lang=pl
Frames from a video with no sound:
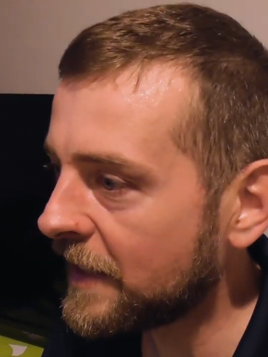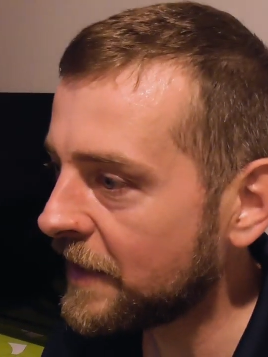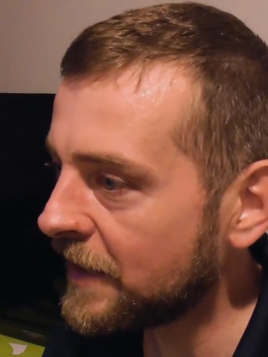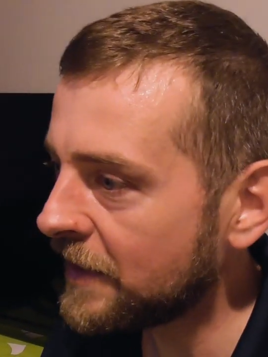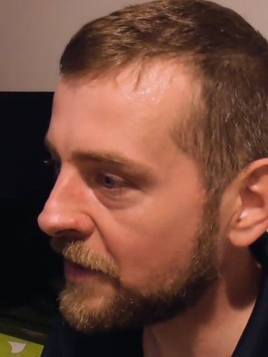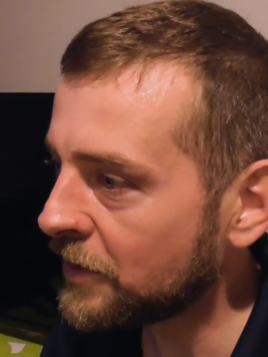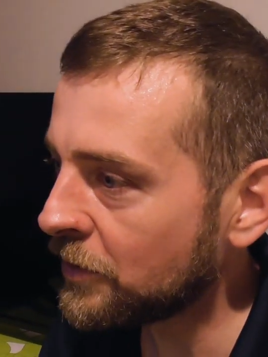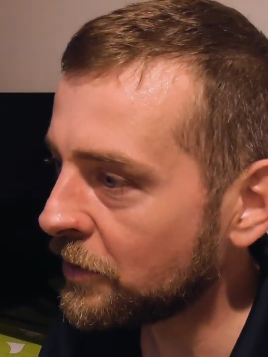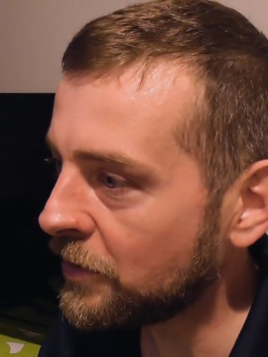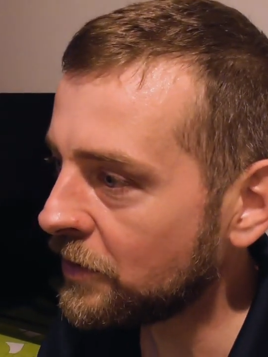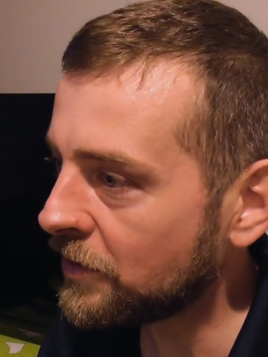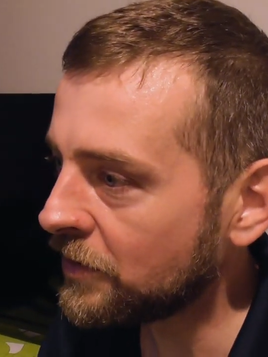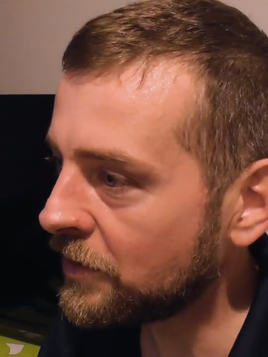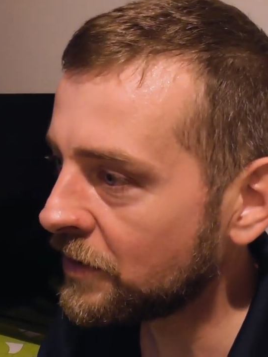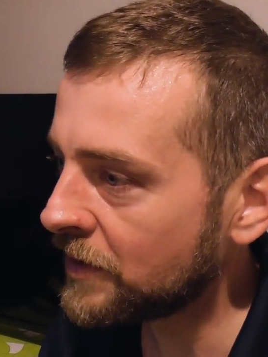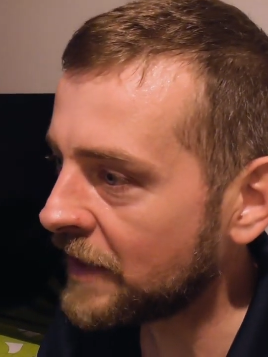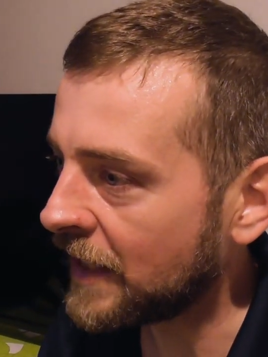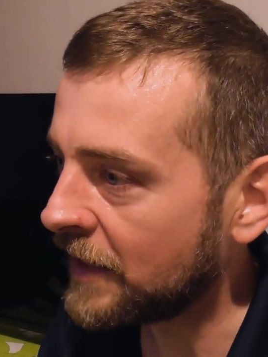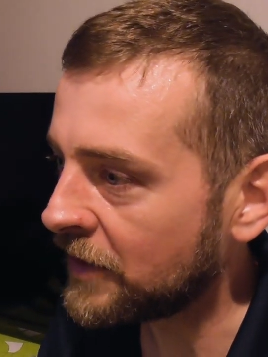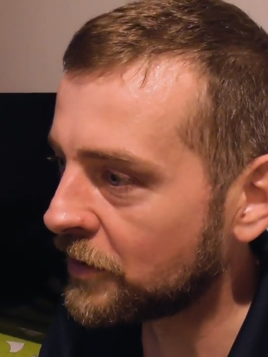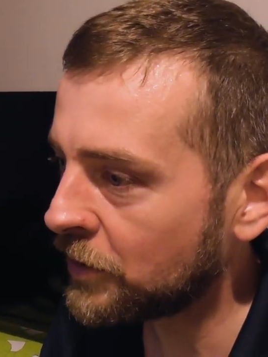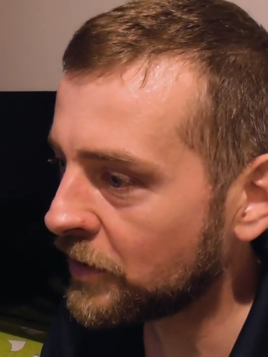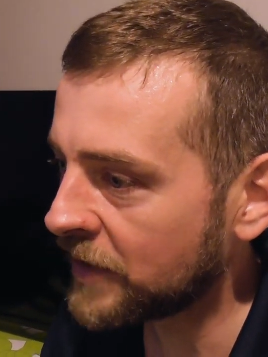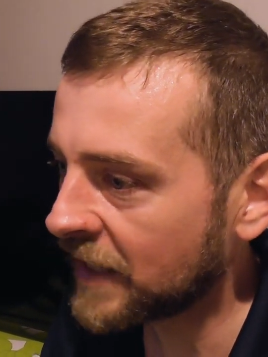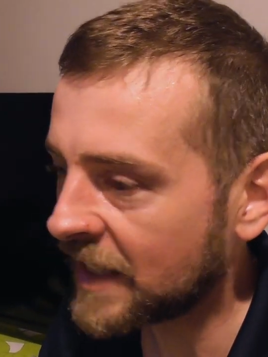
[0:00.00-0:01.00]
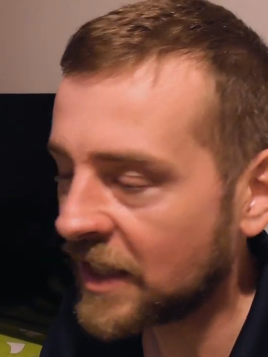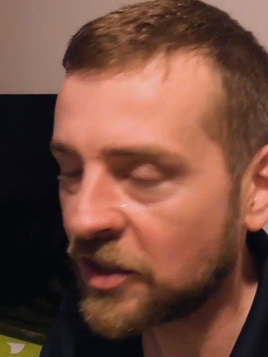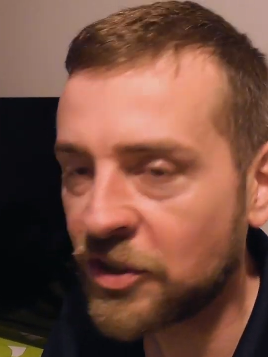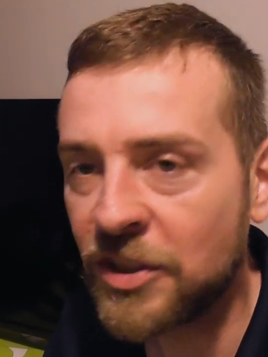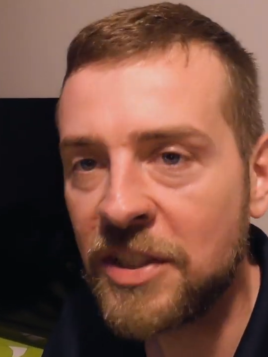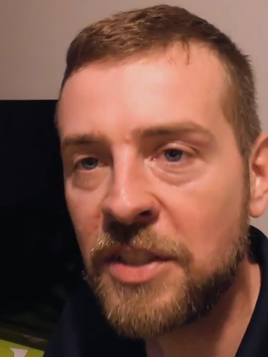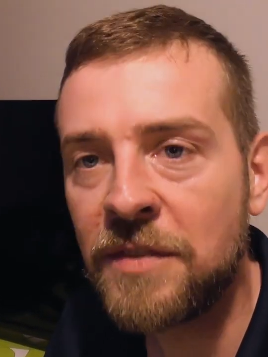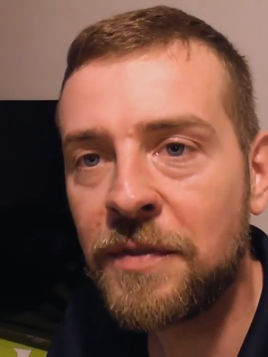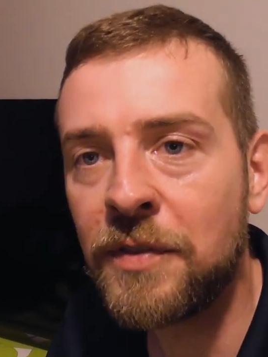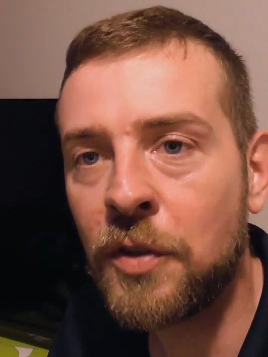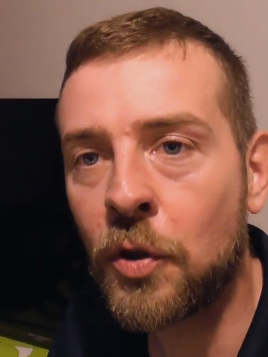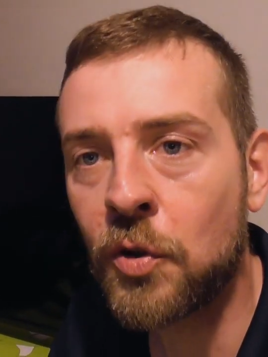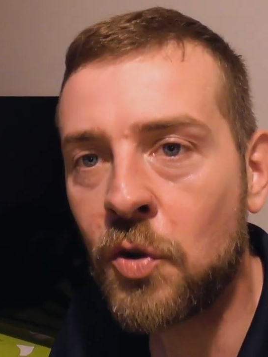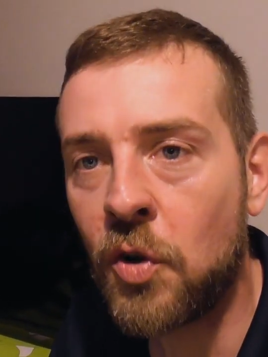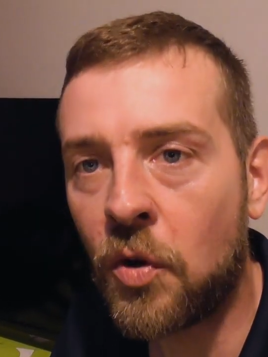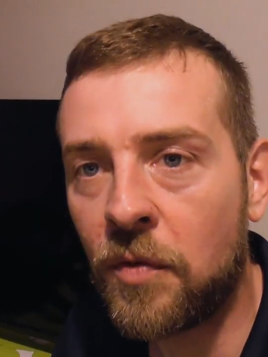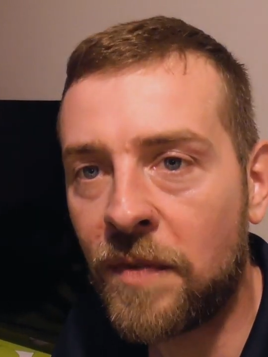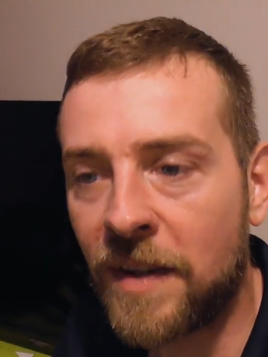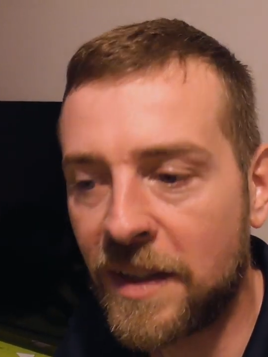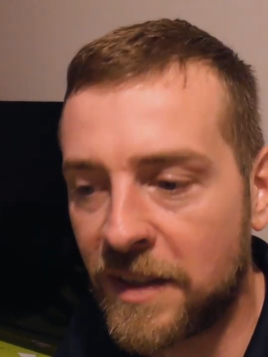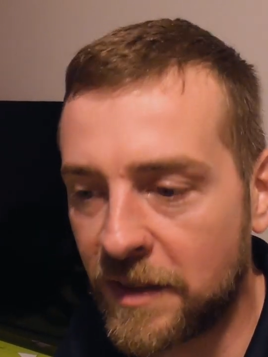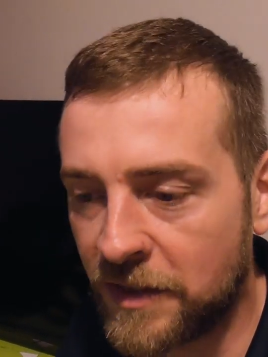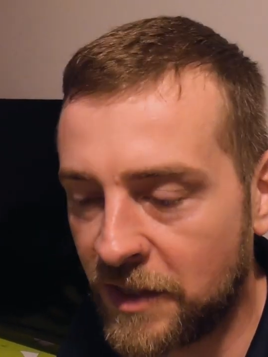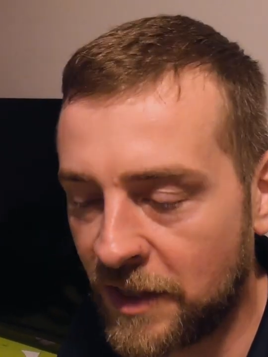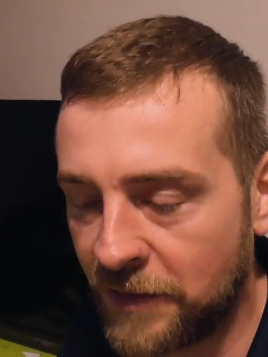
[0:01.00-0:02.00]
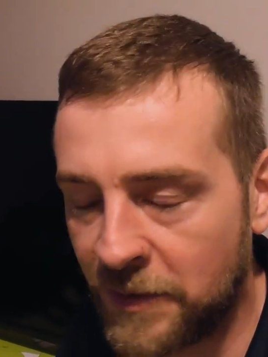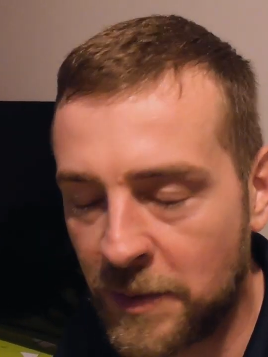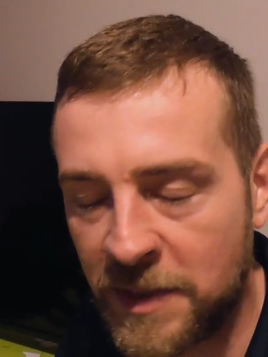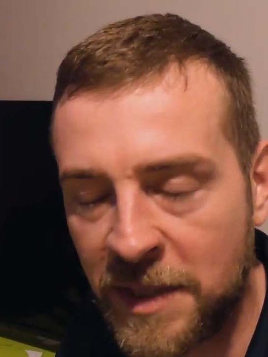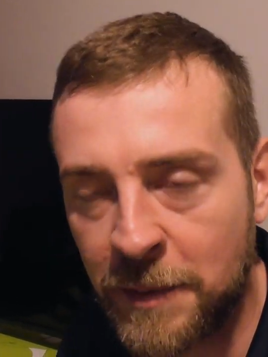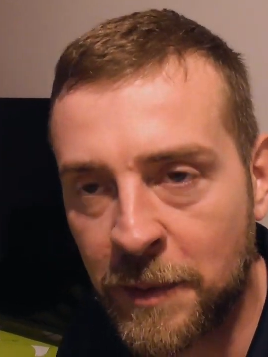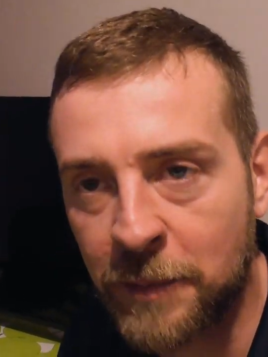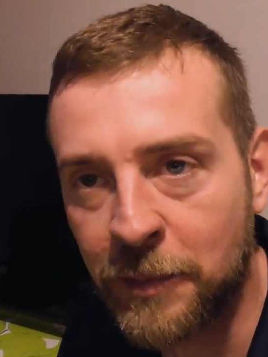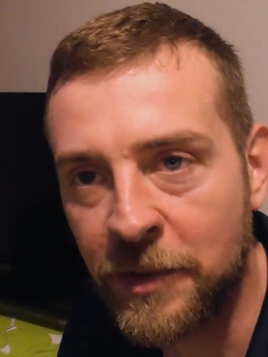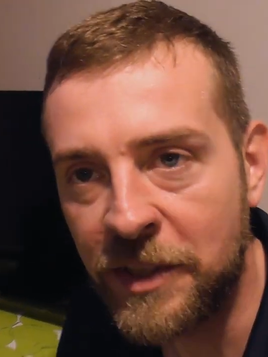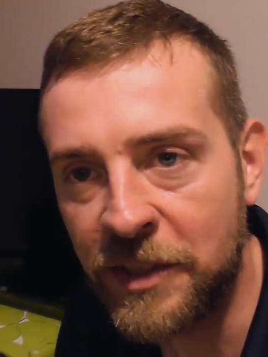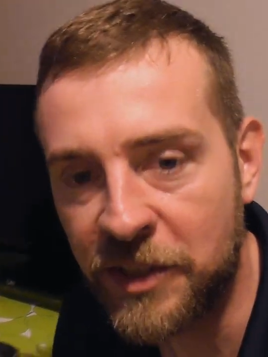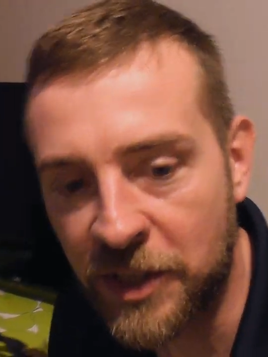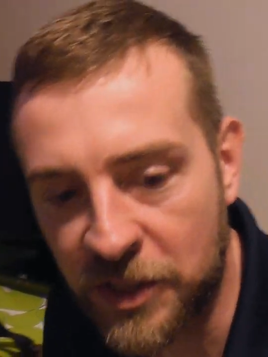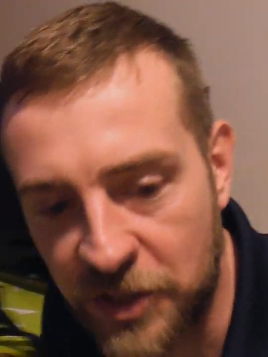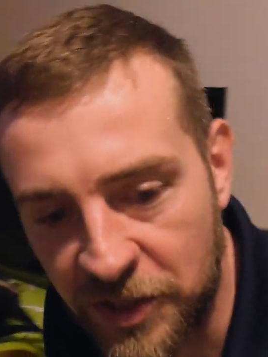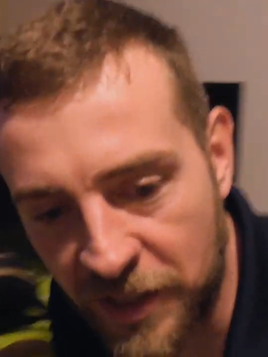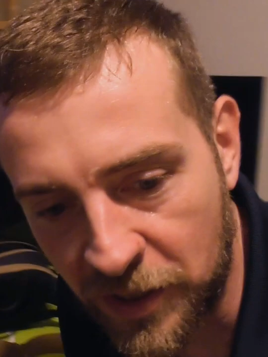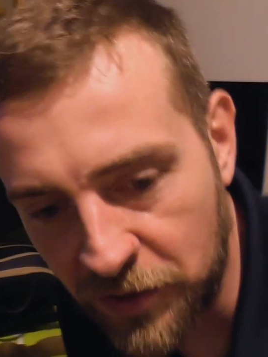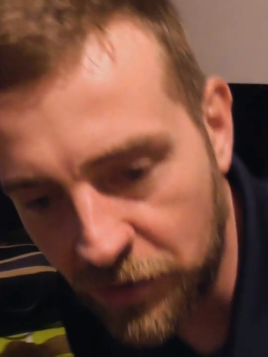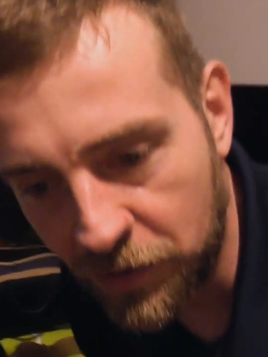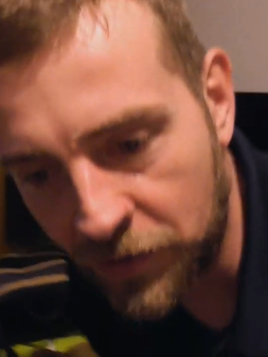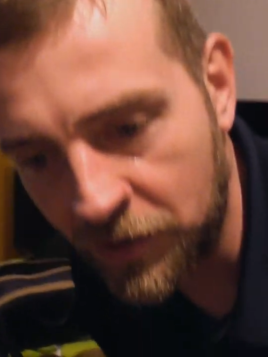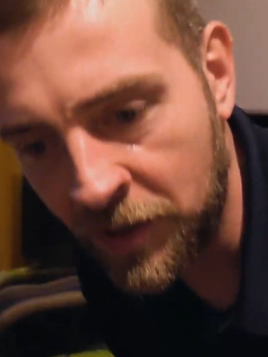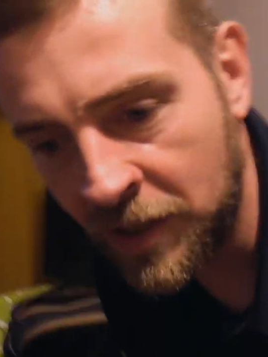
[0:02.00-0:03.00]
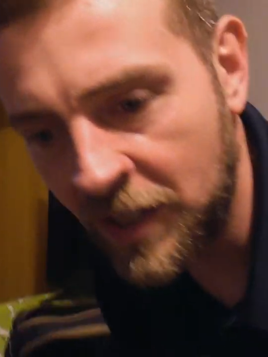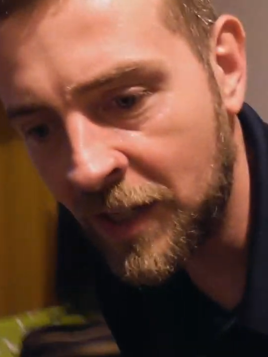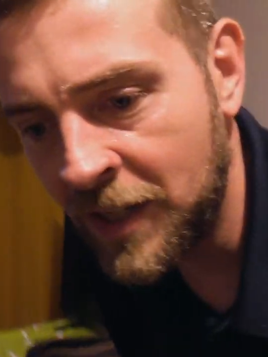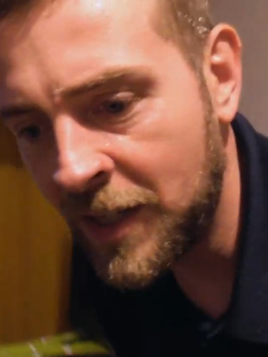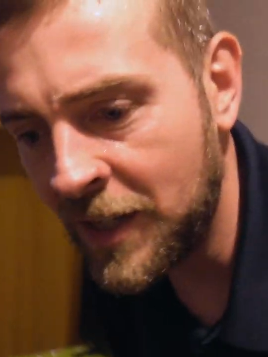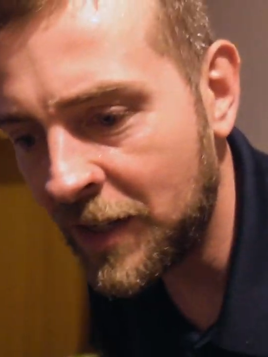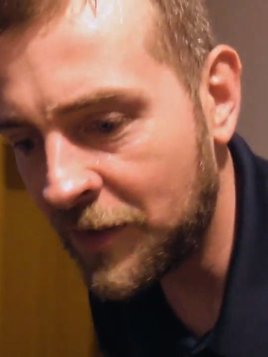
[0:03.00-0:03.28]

e, to ten, to taka część vlogowa, nie, nie mam pojęcia gdzie ja to